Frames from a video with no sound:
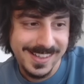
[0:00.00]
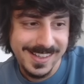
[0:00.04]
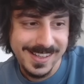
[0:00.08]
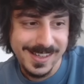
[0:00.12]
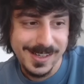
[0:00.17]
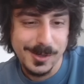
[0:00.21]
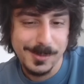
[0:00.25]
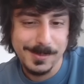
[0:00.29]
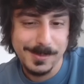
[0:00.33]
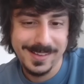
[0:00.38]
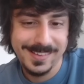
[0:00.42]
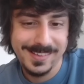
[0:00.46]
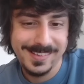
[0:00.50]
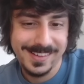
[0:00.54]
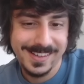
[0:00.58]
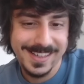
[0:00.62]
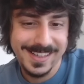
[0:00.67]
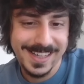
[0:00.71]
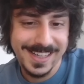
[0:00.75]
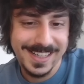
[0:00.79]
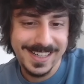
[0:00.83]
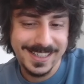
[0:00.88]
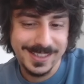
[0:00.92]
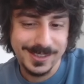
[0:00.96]
Come
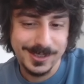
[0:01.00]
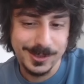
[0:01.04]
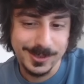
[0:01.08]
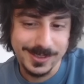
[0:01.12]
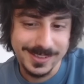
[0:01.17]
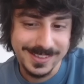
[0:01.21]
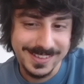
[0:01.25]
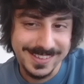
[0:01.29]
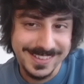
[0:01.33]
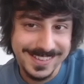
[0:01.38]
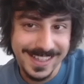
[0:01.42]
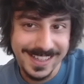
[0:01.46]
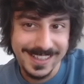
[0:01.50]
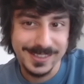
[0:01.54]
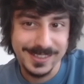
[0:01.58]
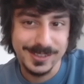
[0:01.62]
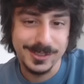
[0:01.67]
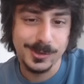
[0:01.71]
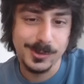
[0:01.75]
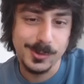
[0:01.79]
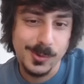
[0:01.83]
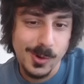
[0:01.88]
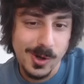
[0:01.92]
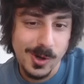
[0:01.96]
Zaccardo,
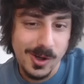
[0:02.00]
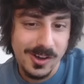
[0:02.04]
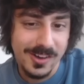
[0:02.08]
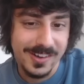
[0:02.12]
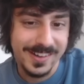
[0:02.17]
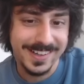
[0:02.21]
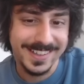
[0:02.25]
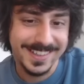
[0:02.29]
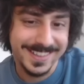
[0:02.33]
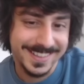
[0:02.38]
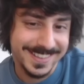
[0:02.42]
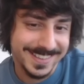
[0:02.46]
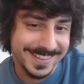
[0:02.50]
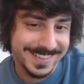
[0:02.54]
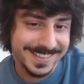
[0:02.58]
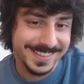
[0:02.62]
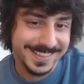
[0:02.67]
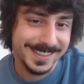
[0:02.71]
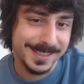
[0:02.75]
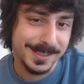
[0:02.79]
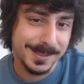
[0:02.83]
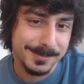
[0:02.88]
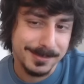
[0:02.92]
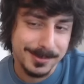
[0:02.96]
tanto cuore
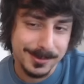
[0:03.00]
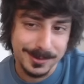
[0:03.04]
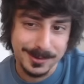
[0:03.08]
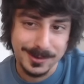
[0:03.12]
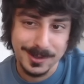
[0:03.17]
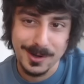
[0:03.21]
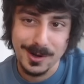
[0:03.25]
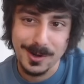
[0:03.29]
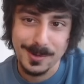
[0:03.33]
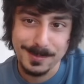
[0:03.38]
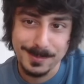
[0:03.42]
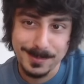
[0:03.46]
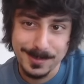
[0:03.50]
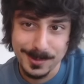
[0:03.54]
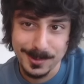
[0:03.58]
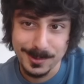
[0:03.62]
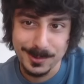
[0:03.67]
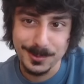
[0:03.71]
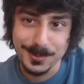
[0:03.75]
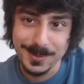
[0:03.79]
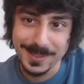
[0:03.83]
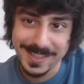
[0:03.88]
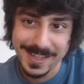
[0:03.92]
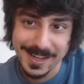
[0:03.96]
e purtroppo
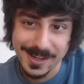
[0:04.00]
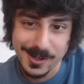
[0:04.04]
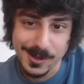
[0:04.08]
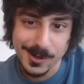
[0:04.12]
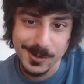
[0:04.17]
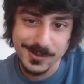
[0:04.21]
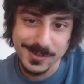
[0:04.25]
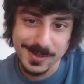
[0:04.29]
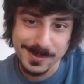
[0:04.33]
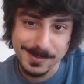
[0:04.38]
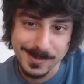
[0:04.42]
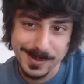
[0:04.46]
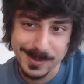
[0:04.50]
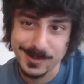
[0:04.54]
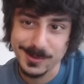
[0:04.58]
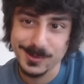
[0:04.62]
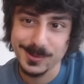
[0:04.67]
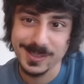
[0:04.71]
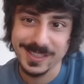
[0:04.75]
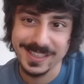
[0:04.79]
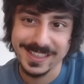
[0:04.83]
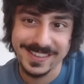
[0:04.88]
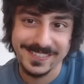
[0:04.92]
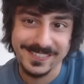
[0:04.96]
l'unica cosa per
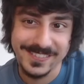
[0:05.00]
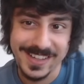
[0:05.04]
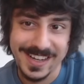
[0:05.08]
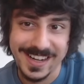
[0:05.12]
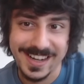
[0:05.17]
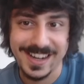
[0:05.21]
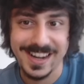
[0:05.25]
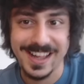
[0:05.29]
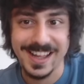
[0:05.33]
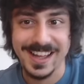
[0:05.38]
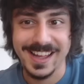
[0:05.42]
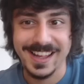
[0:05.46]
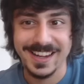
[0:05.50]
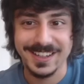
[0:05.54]
cui verrà